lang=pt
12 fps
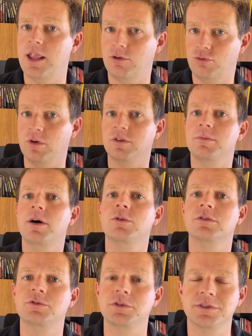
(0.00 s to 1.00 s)
nas suas
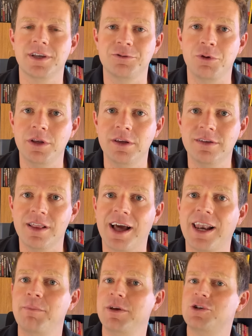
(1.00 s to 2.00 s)
mãos, se você é acionista da
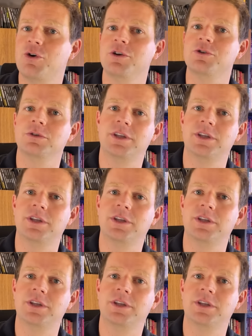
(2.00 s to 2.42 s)
Clabin de código